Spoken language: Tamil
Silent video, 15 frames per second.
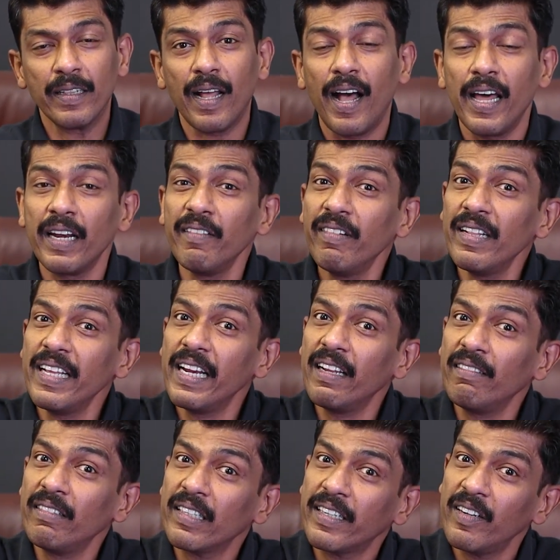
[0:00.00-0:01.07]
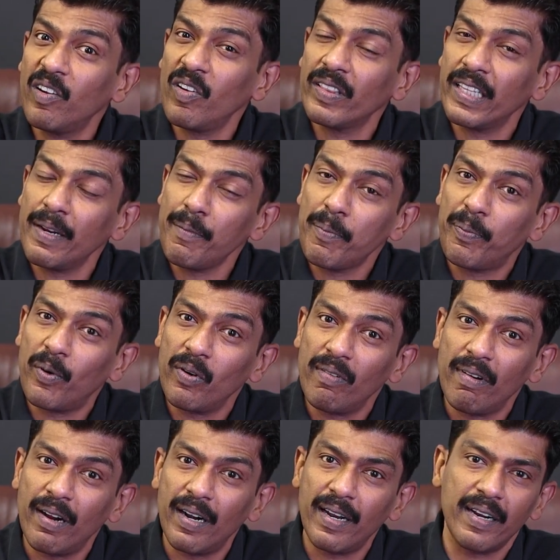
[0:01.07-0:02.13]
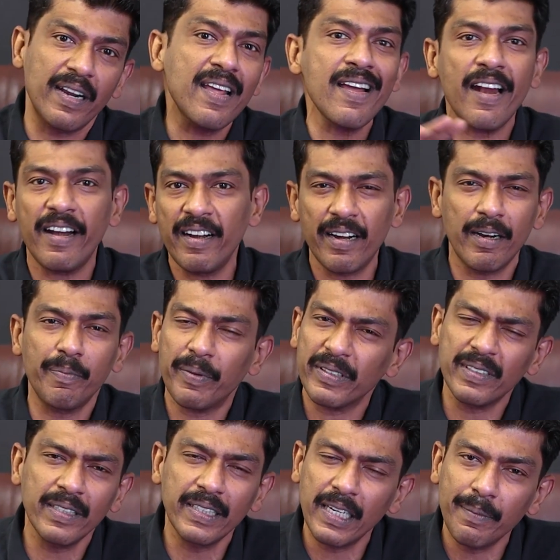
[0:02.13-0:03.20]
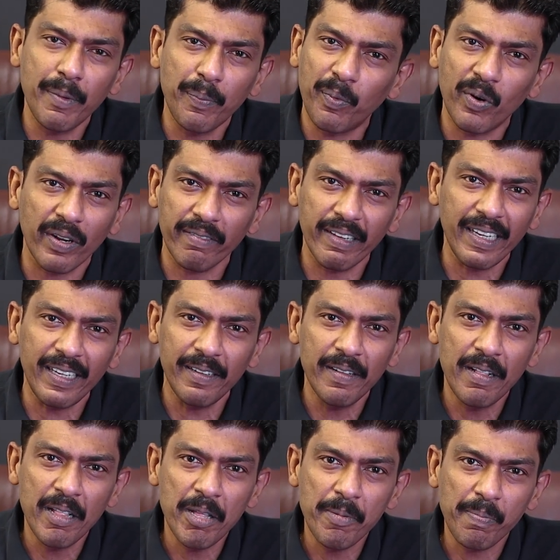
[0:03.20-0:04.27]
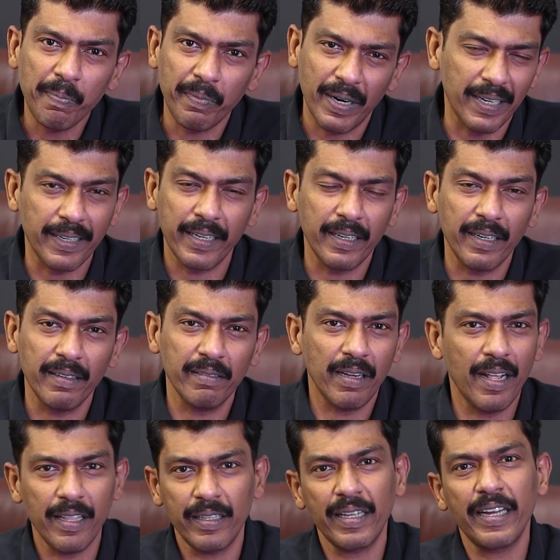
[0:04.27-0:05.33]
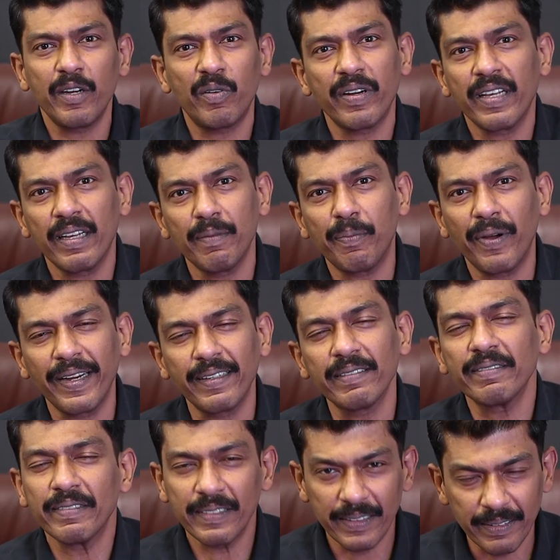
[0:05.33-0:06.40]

நான் அறுபது எழுபது கிலோ திருப்பி போடுவாங்களான்னா ஹண்ட்ரட் பர்சன்ட் திருப்பி போடவே மாட்டார்கள் அதுதான் என்னுடைய பாயிண்ட்